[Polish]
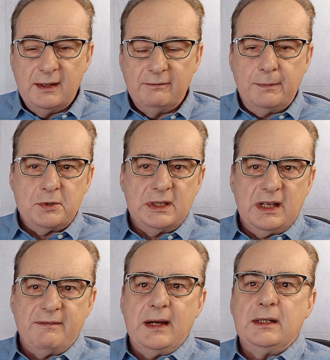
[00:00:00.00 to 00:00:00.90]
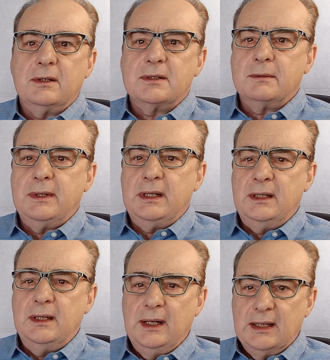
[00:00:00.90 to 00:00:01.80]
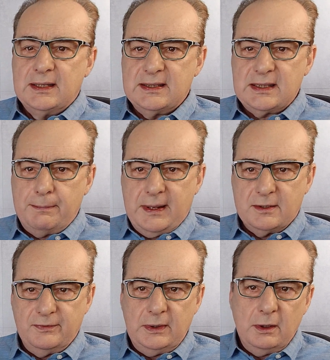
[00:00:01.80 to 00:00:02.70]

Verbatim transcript: wyprzedawali to, co mieli z zapasów.